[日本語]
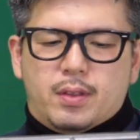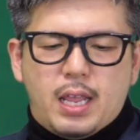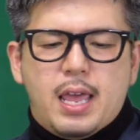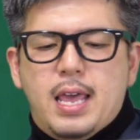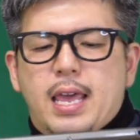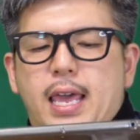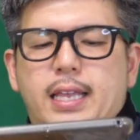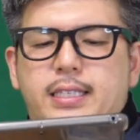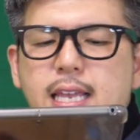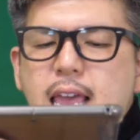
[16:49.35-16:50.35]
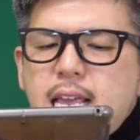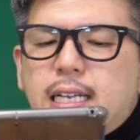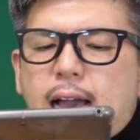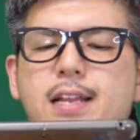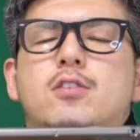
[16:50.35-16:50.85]
で、えー、前
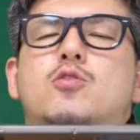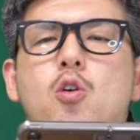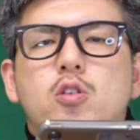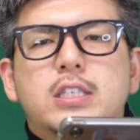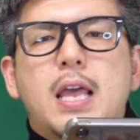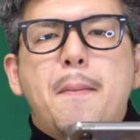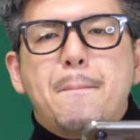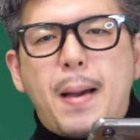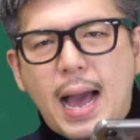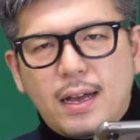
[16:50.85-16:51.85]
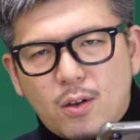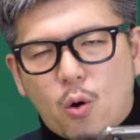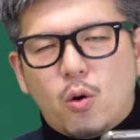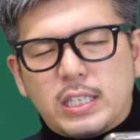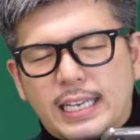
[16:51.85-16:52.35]
回の当選番
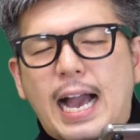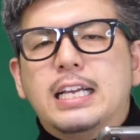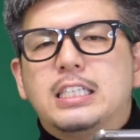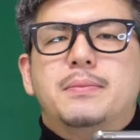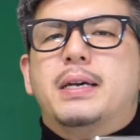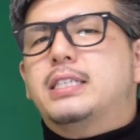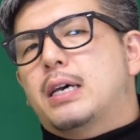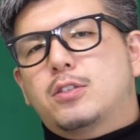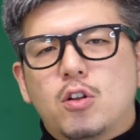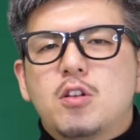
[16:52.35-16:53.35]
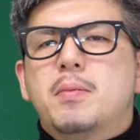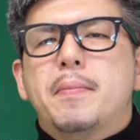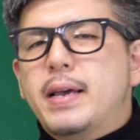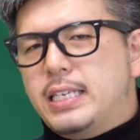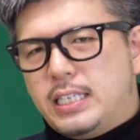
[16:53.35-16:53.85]
号に関しましてはそのま
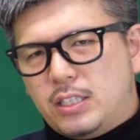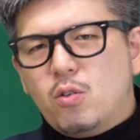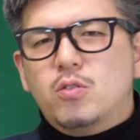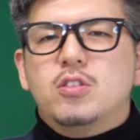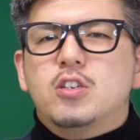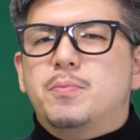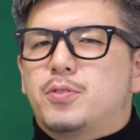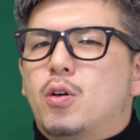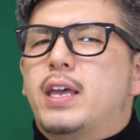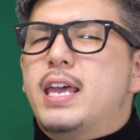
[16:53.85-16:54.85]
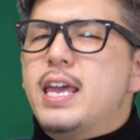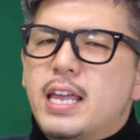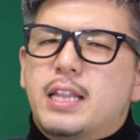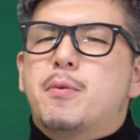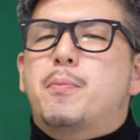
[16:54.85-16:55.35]
まいちグループ
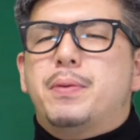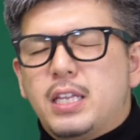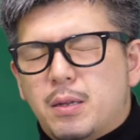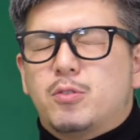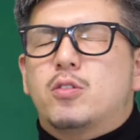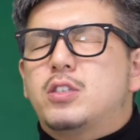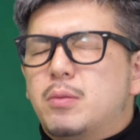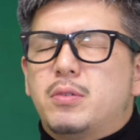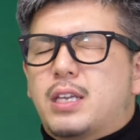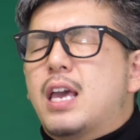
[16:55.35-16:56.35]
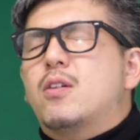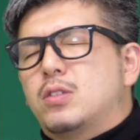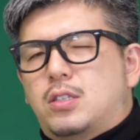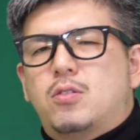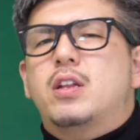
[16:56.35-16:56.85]
エー でも ビー でもどっちでも結構
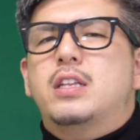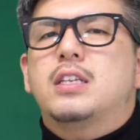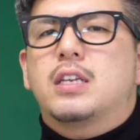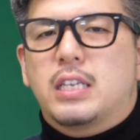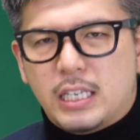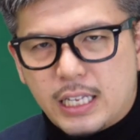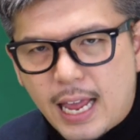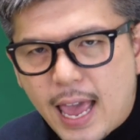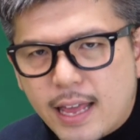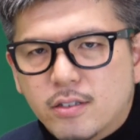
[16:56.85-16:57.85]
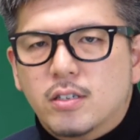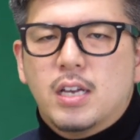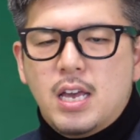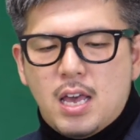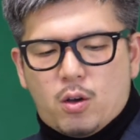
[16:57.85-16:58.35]
で、それに入れる、
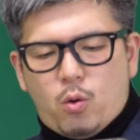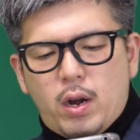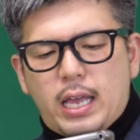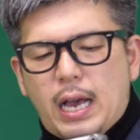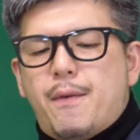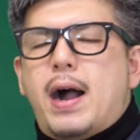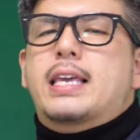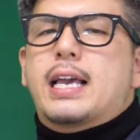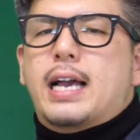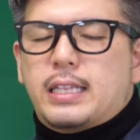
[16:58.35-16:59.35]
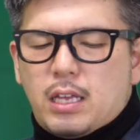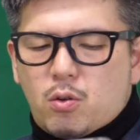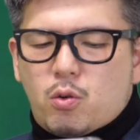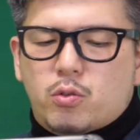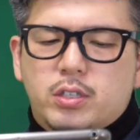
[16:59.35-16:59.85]
これが分け方
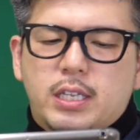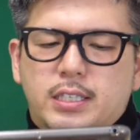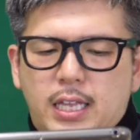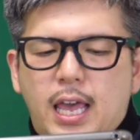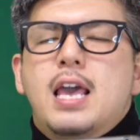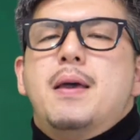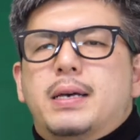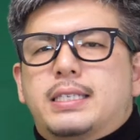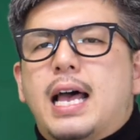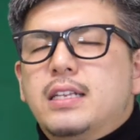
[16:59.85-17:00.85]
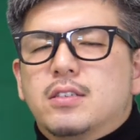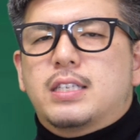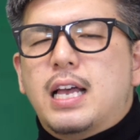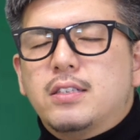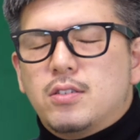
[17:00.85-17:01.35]
のコツですね。まあ、さん
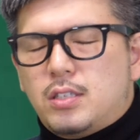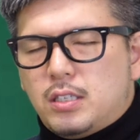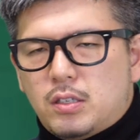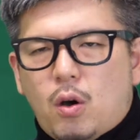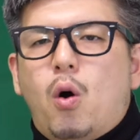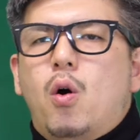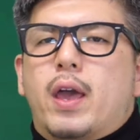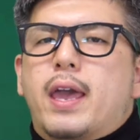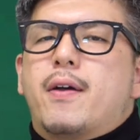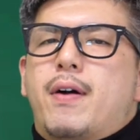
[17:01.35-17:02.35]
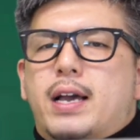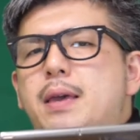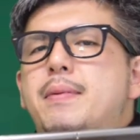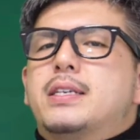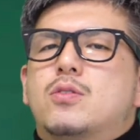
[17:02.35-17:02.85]
さんじゅういちを、えー、分
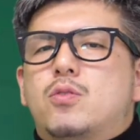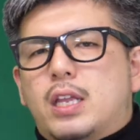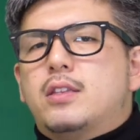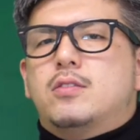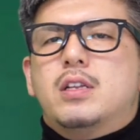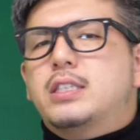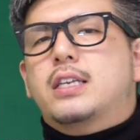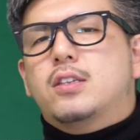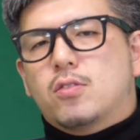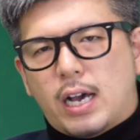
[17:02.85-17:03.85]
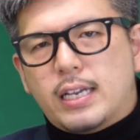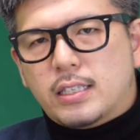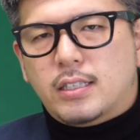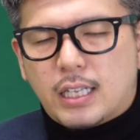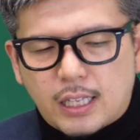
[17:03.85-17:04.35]
けましょうねっていうのはさっきの解
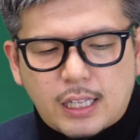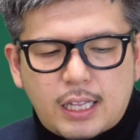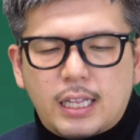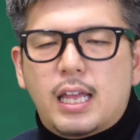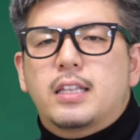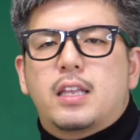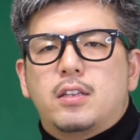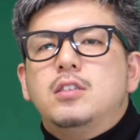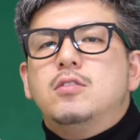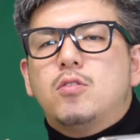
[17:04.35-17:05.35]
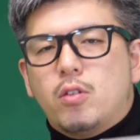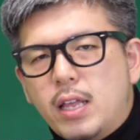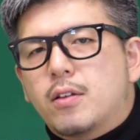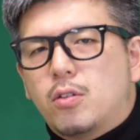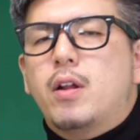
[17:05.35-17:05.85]
説させていただいているの
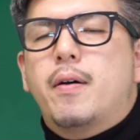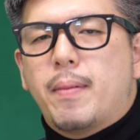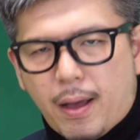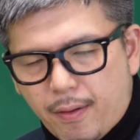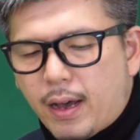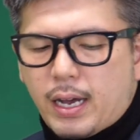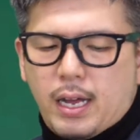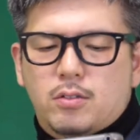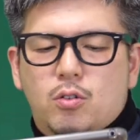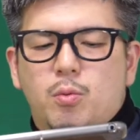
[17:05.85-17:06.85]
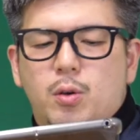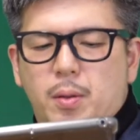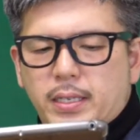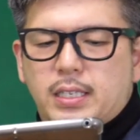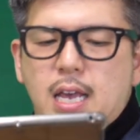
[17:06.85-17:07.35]
で、それはまあ分かると思い
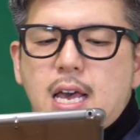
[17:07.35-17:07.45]
ます。